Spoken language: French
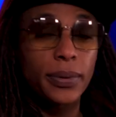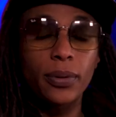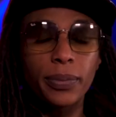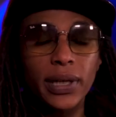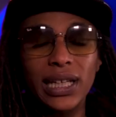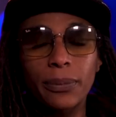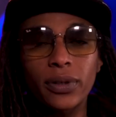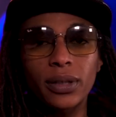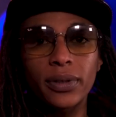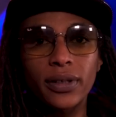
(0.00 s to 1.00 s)
on parlait de la
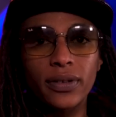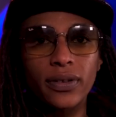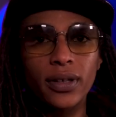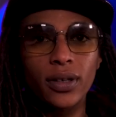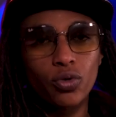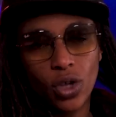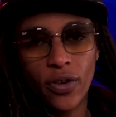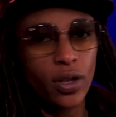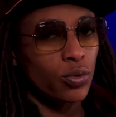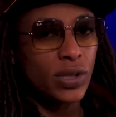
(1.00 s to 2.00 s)
pandémie, hein, c'est ça, hein, ça
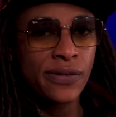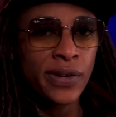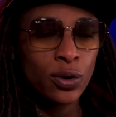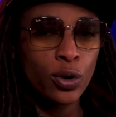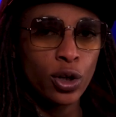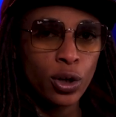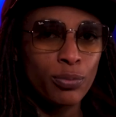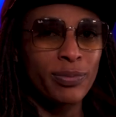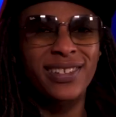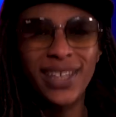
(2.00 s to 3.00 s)
va. Nous, ça va, le club.
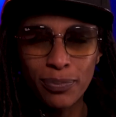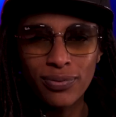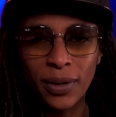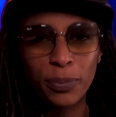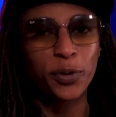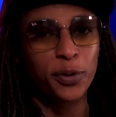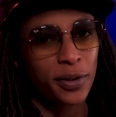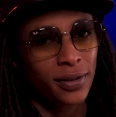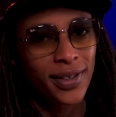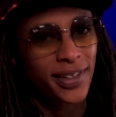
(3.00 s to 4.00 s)
Mais ce qui est le plus
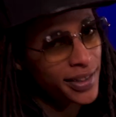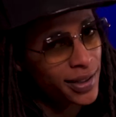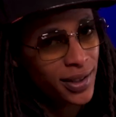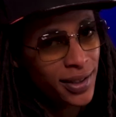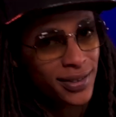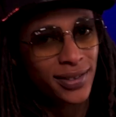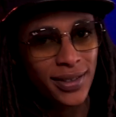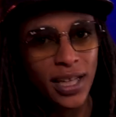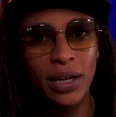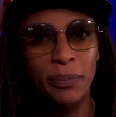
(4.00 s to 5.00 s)
important,
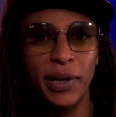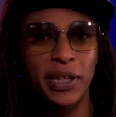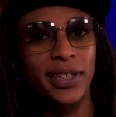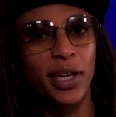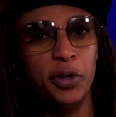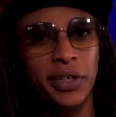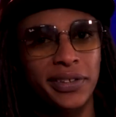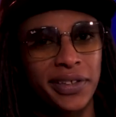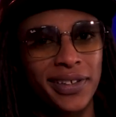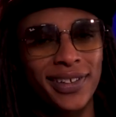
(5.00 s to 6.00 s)
c'est quand même parler des karaokés de
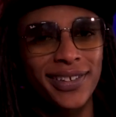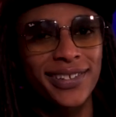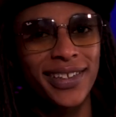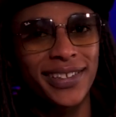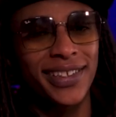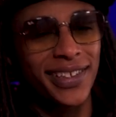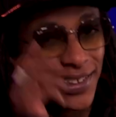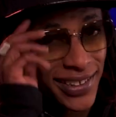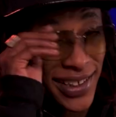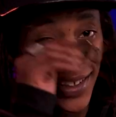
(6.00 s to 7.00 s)
Tania. Ça, c'est
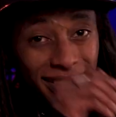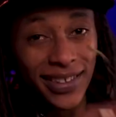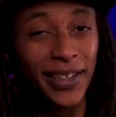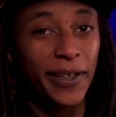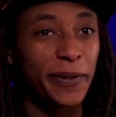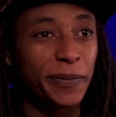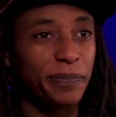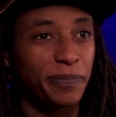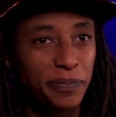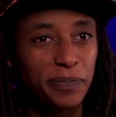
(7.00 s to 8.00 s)
vrai que c'est.
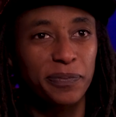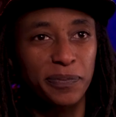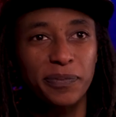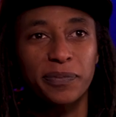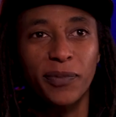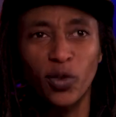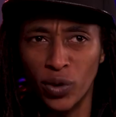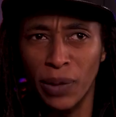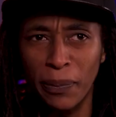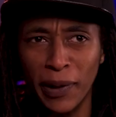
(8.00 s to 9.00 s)
J'en
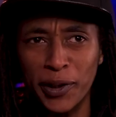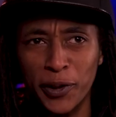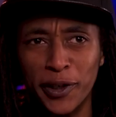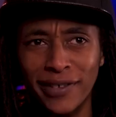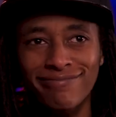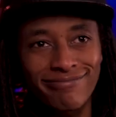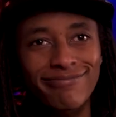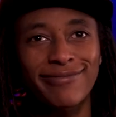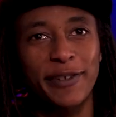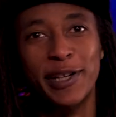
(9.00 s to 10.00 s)
ai pas parlé encore.
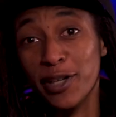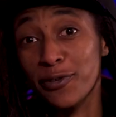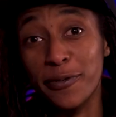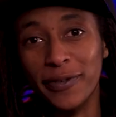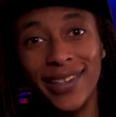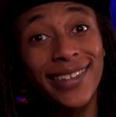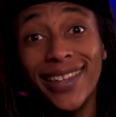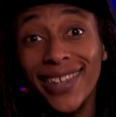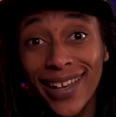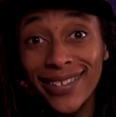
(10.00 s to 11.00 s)
Mais voilà, je le fais.
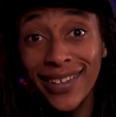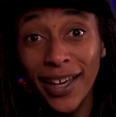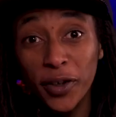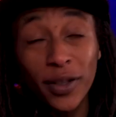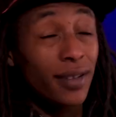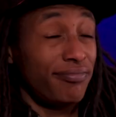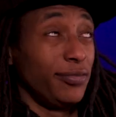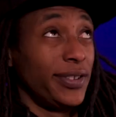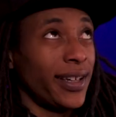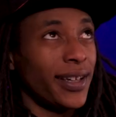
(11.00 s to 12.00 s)
Tania, c'est karaokés,
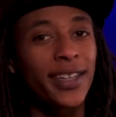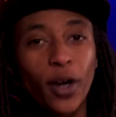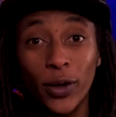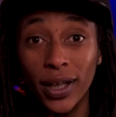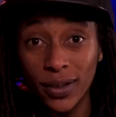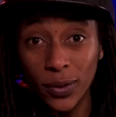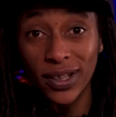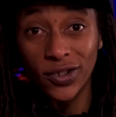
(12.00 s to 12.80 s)
une dinguerie. Regardez sur sa